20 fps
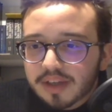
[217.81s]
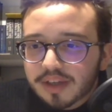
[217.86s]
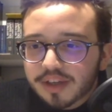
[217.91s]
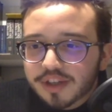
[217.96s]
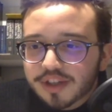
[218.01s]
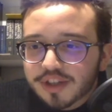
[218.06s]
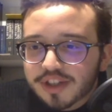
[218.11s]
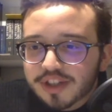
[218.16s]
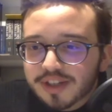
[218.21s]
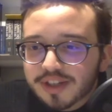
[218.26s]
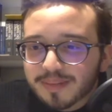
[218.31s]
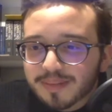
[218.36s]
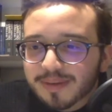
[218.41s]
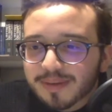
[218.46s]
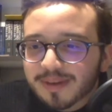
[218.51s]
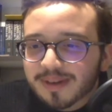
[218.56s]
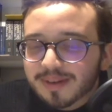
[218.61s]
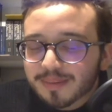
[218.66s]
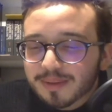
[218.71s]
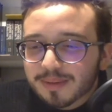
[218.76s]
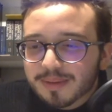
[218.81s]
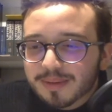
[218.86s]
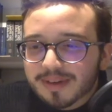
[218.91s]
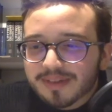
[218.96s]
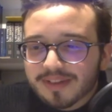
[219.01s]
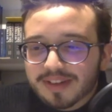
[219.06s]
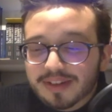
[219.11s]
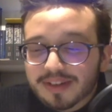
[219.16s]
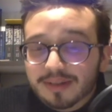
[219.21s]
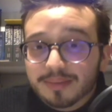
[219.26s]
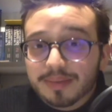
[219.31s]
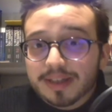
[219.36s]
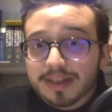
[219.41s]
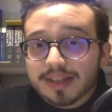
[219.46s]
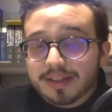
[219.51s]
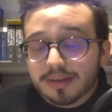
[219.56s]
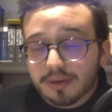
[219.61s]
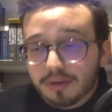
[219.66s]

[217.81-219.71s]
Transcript: Shippo è il mio preferito, beh,